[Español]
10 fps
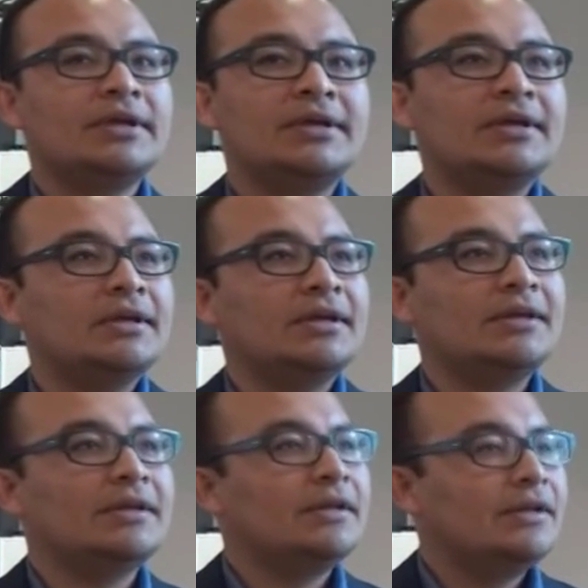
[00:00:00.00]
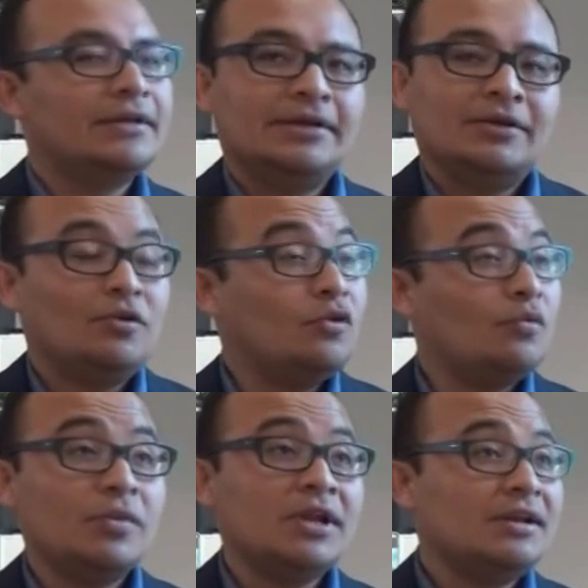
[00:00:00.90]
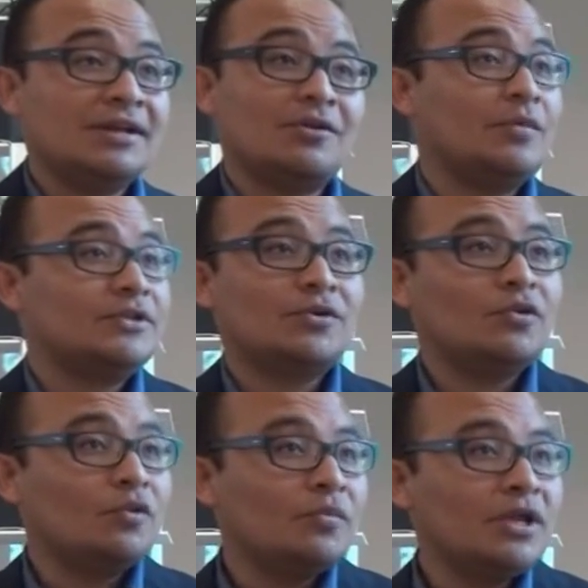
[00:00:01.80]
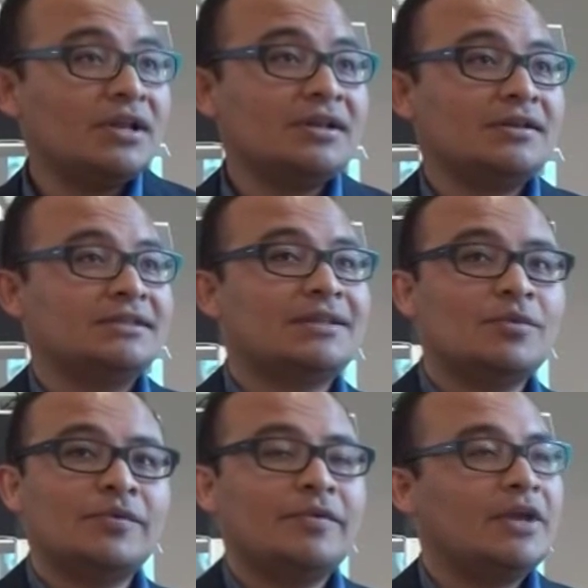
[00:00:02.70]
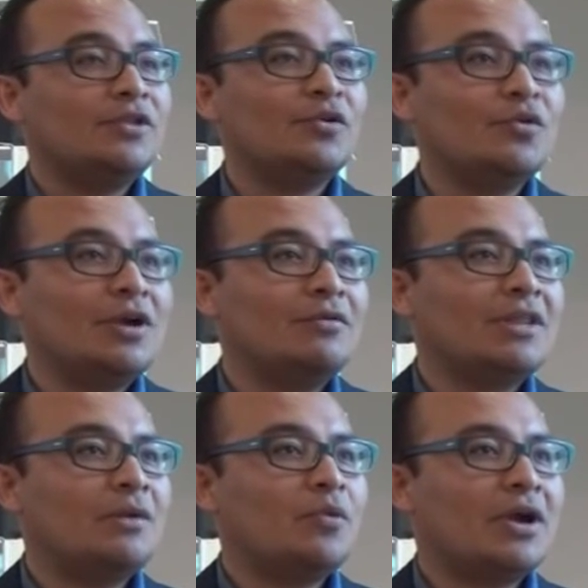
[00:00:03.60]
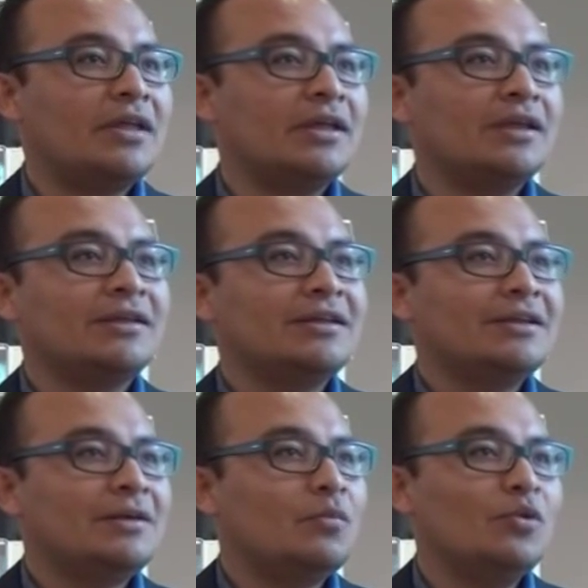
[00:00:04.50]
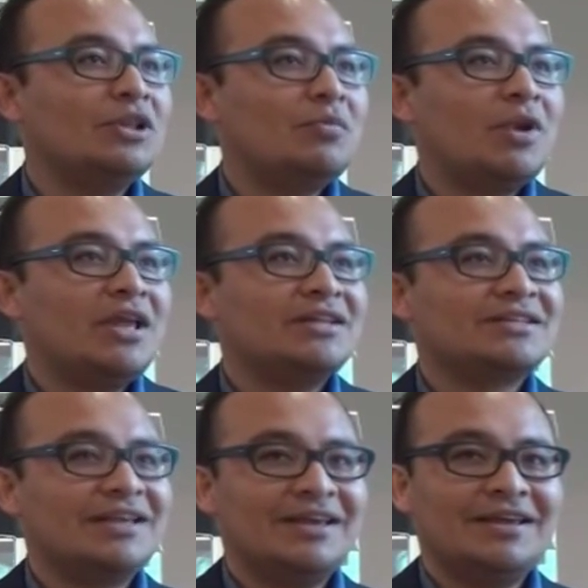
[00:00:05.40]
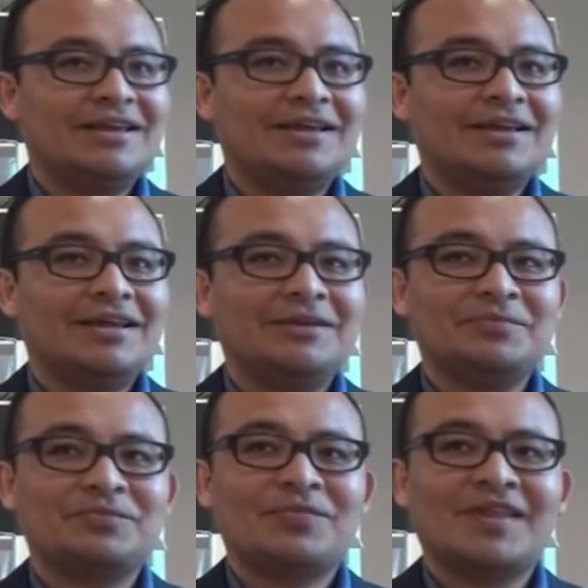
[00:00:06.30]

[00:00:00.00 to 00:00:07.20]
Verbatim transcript: Eh, los 2000, el comienzo de los 2000, estamos viviendo una época de múltiples, eh,